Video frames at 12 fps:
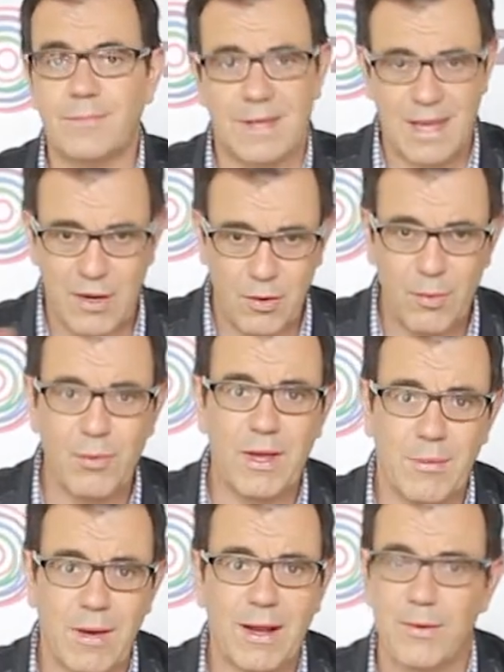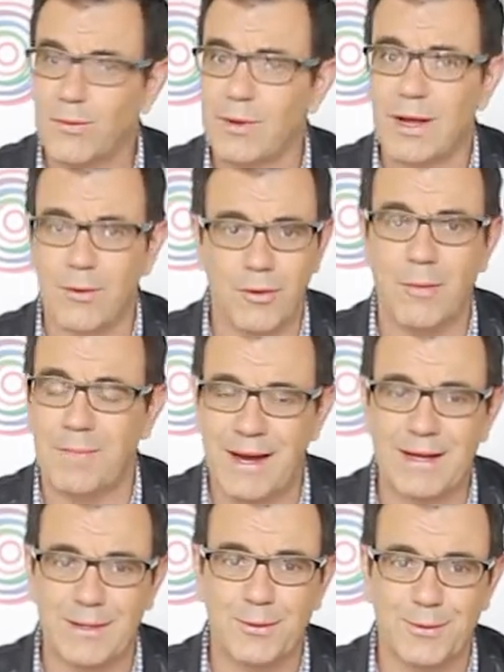que no voy a hablar nunca con los
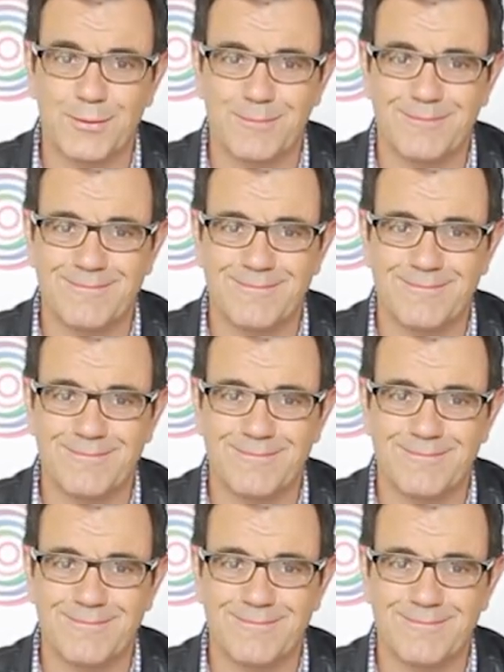pajaritos.